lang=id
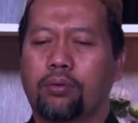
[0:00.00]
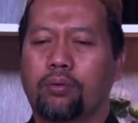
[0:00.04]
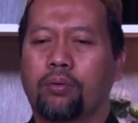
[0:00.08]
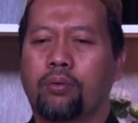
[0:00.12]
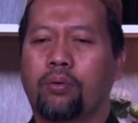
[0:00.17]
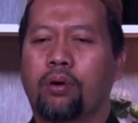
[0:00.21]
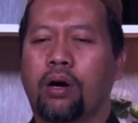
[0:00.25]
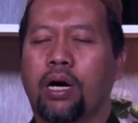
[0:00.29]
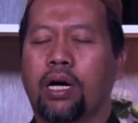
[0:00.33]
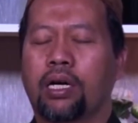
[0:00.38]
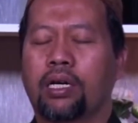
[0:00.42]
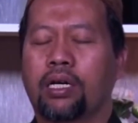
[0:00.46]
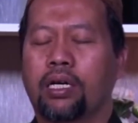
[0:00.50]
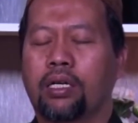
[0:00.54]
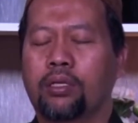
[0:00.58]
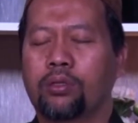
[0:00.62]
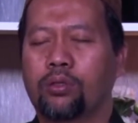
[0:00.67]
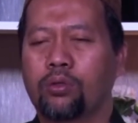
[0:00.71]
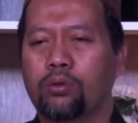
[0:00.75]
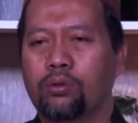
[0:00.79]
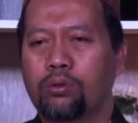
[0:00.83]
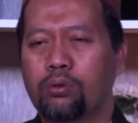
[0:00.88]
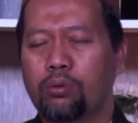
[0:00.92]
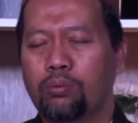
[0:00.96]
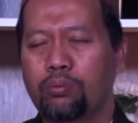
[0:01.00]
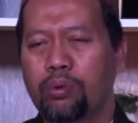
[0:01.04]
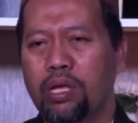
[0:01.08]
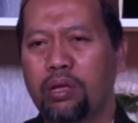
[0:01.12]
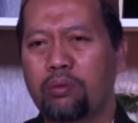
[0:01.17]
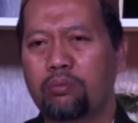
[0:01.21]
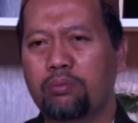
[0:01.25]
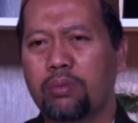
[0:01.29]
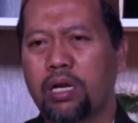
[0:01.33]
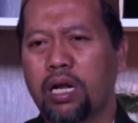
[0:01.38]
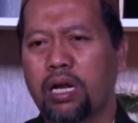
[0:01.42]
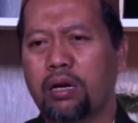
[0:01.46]
wa ala
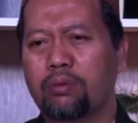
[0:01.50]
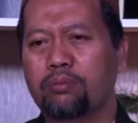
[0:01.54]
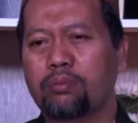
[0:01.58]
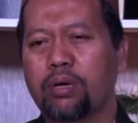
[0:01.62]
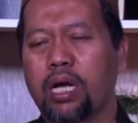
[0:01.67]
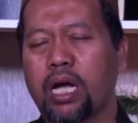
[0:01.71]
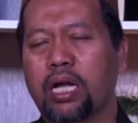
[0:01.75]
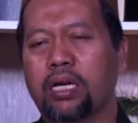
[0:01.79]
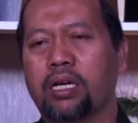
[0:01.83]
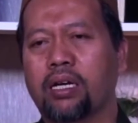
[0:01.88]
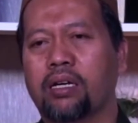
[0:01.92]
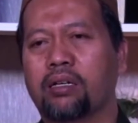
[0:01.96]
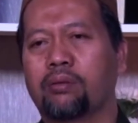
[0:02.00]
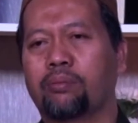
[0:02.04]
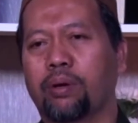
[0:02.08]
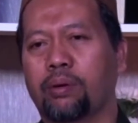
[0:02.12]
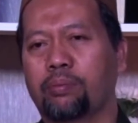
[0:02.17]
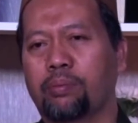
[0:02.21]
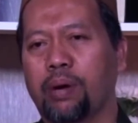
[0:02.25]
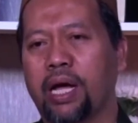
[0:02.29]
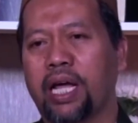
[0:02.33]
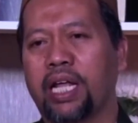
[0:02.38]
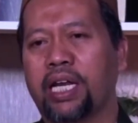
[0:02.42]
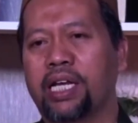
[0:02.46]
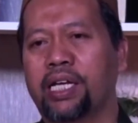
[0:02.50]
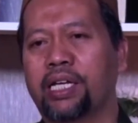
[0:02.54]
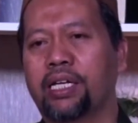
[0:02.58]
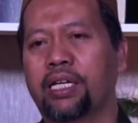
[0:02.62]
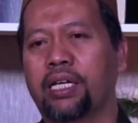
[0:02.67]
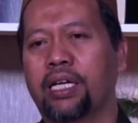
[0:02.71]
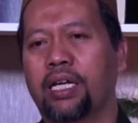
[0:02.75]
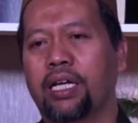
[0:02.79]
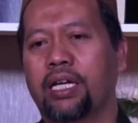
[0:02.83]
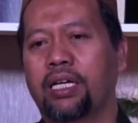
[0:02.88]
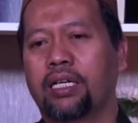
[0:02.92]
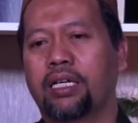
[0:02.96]
junubihim dalam keadaan berbaring
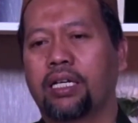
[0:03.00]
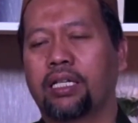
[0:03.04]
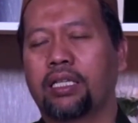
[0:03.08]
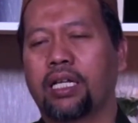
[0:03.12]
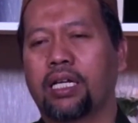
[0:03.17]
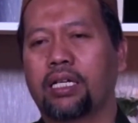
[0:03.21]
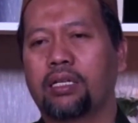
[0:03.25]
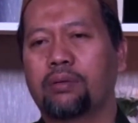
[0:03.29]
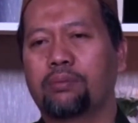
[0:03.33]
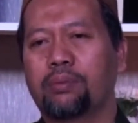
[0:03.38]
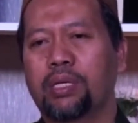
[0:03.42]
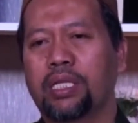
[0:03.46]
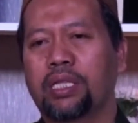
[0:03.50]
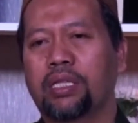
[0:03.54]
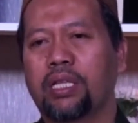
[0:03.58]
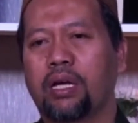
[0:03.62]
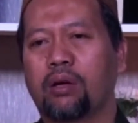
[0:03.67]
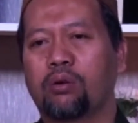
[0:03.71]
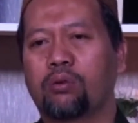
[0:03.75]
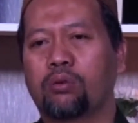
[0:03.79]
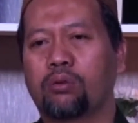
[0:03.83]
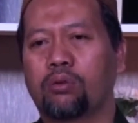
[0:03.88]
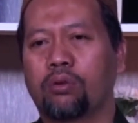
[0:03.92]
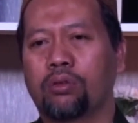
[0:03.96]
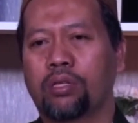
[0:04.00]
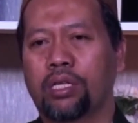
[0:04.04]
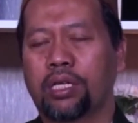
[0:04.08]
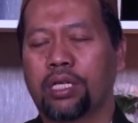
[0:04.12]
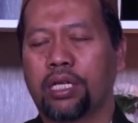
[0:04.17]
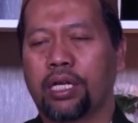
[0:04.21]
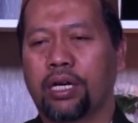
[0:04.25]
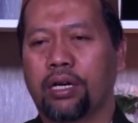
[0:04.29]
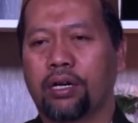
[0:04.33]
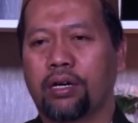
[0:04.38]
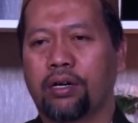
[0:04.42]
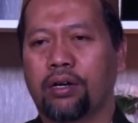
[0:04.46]
kita diminta untuk
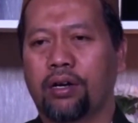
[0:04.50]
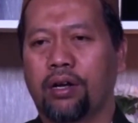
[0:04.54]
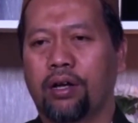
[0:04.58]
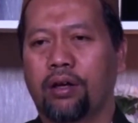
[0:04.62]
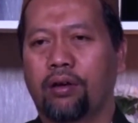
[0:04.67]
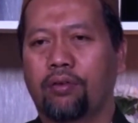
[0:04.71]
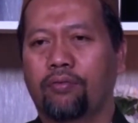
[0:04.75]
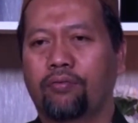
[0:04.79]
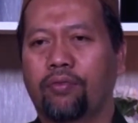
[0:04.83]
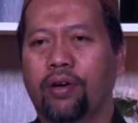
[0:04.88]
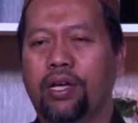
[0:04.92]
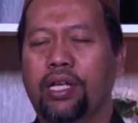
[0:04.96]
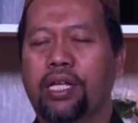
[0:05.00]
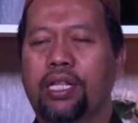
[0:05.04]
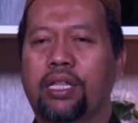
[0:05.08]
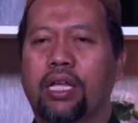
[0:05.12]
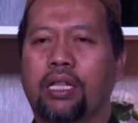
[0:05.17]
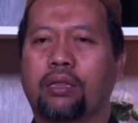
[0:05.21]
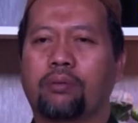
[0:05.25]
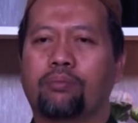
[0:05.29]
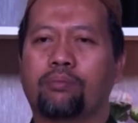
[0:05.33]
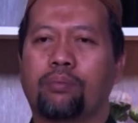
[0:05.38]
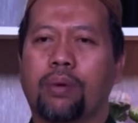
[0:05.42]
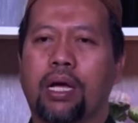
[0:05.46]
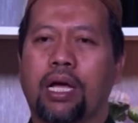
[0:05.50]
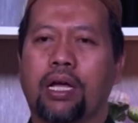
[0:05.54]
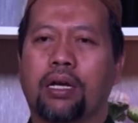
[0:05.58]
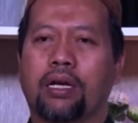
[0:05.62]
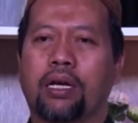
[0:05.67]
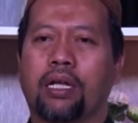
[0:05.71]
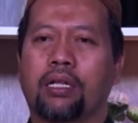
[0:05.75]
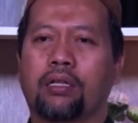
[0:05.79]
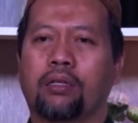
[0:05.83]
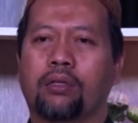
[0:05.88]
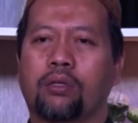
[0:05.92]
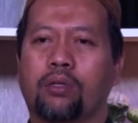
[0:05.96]
zikir faidat
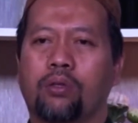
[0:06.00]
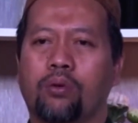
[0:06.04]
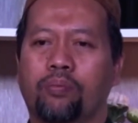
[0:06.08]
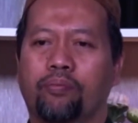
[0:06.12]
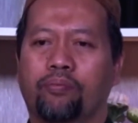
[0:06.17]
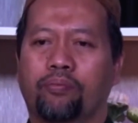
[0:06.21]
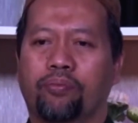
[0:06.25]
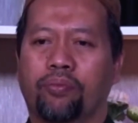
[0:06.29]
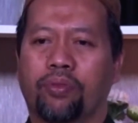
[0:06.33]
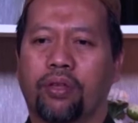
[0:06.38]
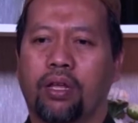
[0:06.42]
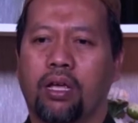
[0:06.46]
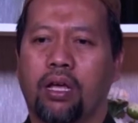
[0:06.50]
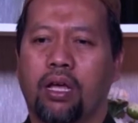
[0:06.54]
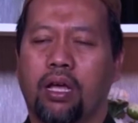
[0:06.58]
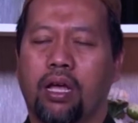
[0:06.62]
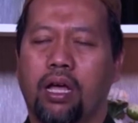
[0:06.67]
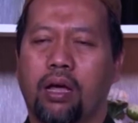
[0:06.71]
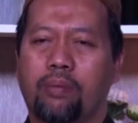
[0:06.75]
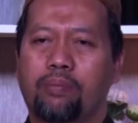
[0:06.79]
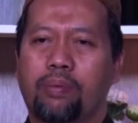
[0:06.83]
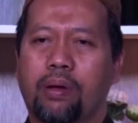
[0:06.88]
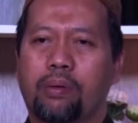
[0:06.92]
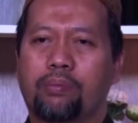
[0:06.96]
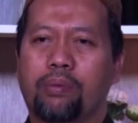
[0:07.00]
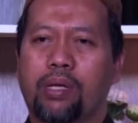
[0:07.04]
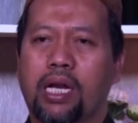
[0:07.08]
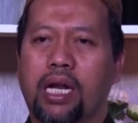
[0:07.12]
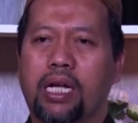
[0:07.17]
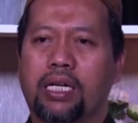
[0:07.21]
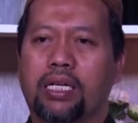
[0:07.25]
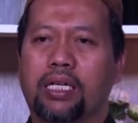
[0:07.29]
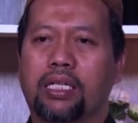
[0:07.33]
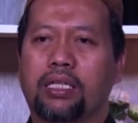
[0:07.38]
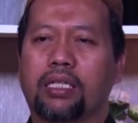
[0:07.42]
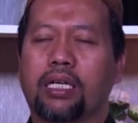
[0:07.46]
maknantum apabila
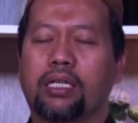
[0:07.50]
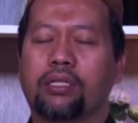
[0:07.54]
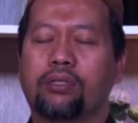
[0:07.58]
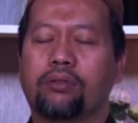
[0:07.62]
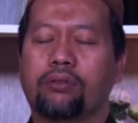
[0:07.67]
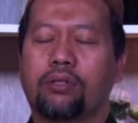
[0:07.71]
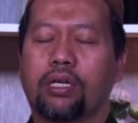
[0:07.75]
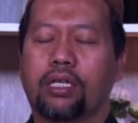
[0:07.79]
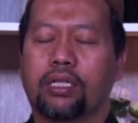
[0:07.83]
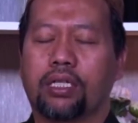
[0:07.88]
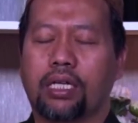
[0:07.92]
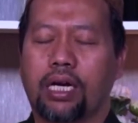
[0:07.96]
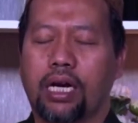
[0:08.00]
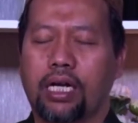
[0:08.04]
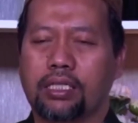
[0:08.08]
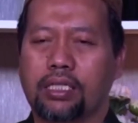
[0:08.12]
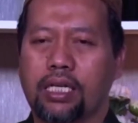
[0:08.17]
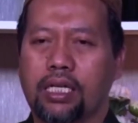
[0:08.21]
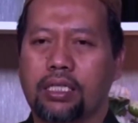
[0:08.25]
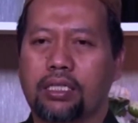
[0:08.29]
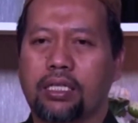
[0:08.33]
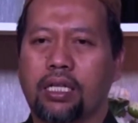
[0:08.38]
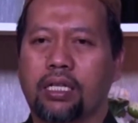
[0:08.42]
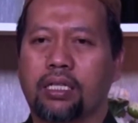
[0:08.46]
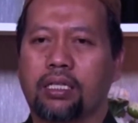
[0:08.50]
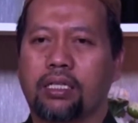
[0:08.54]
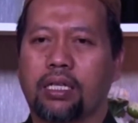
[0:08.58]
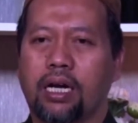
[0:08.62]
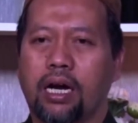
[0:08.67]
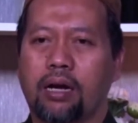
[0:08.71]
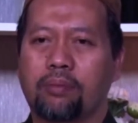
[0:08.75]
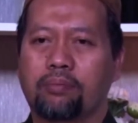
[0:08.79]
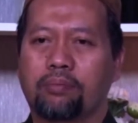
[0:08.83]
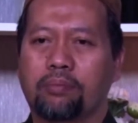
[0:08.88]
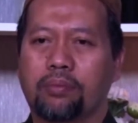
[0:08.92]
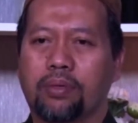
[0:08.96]
kita sudah terasa
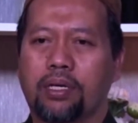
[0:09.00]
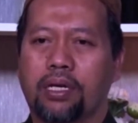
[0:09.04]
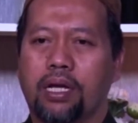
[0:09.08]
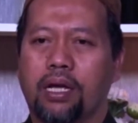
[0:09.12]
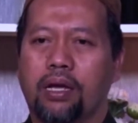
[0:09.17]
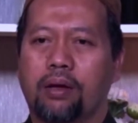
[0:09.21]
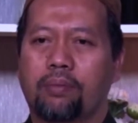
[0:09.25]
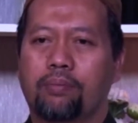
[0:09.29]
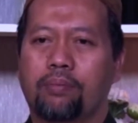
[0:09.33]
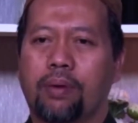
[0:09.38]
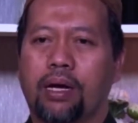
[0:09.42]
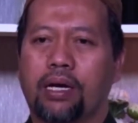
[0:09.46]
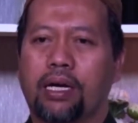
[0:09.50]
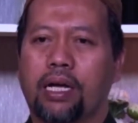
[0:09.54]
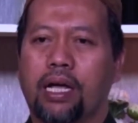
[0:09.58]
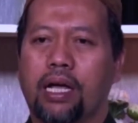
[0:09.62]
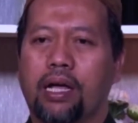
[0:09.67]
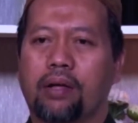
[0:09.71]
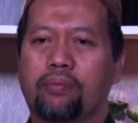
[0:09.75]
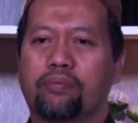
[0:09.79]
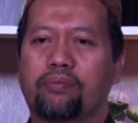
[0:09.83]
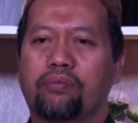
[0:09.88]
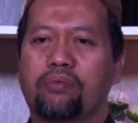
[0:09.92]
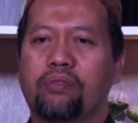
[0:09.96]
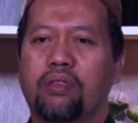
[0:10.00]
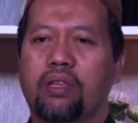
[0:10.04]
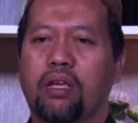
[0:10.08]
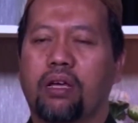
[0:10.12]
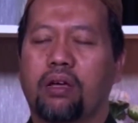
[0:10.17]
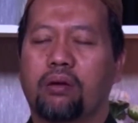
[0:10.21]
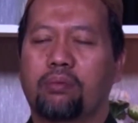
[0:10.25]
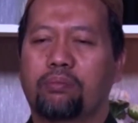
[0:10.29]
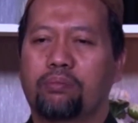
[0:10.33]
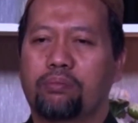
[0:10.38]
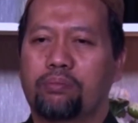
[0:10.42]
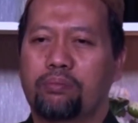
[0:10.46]
tentram maka
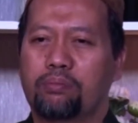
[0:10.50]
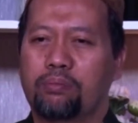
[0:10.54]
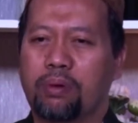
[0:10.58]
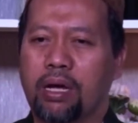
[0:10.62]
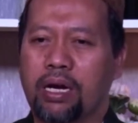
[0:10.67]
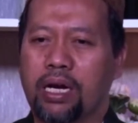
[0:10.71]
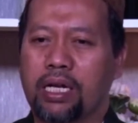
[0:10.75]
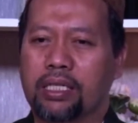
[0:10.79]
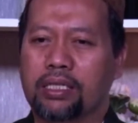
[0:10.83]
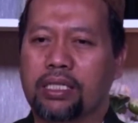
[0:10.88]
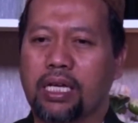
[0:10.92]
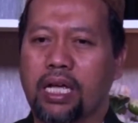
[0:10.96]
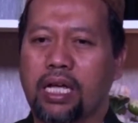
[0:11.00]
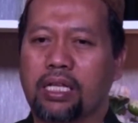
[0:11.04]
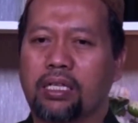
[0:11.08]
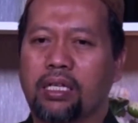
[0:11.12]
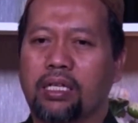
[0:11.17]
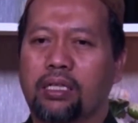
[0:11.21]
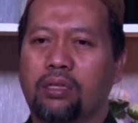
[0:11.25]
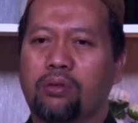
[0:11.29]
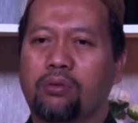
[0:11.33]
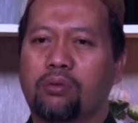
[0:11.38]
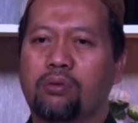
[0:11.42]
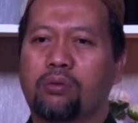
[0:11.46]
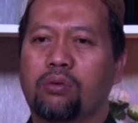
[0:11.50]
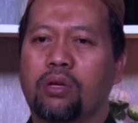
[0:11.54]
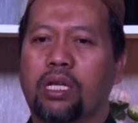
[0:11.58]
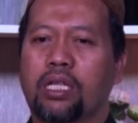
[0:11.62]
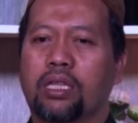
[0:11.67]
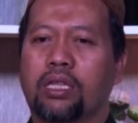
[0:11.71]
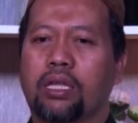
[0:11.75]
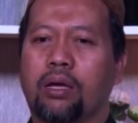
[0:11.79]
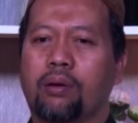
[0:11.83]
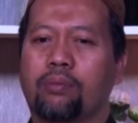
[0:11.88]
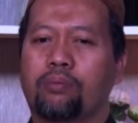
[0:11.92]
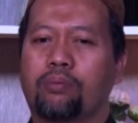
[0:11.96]
pada saat itu
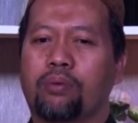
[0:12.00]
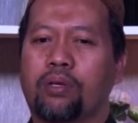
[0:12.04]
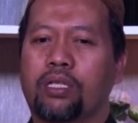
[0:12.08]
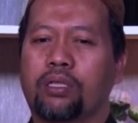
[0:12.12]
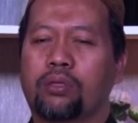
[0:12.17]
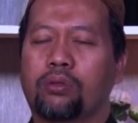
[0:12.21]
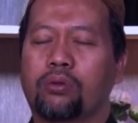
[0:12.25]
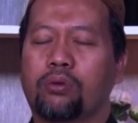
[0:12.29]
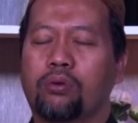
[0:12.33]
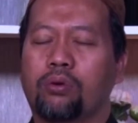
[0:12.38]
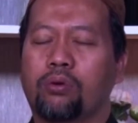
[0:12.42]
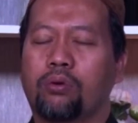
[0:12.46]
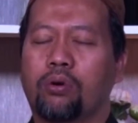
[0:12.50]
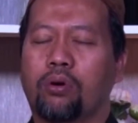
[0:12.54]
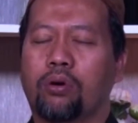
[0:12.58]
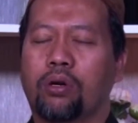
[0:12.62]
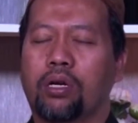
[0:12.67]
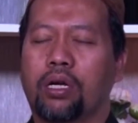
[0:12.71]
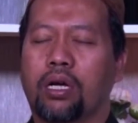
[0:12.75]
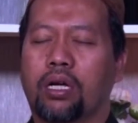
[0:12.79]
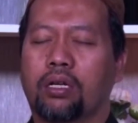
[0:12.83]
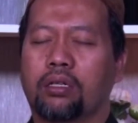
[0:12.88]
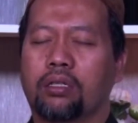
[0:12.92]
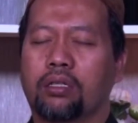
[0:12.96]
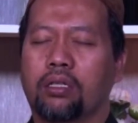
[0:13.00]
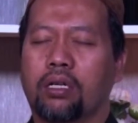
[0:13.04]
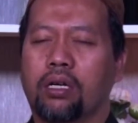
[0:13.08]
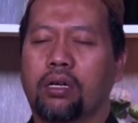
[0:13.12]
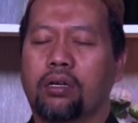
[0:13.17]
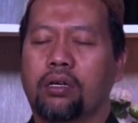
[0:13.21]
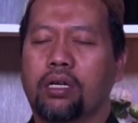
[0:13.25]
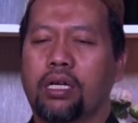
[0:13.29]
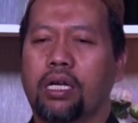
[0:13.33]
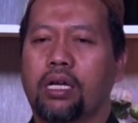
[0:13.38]
kita disuruh oleh Allah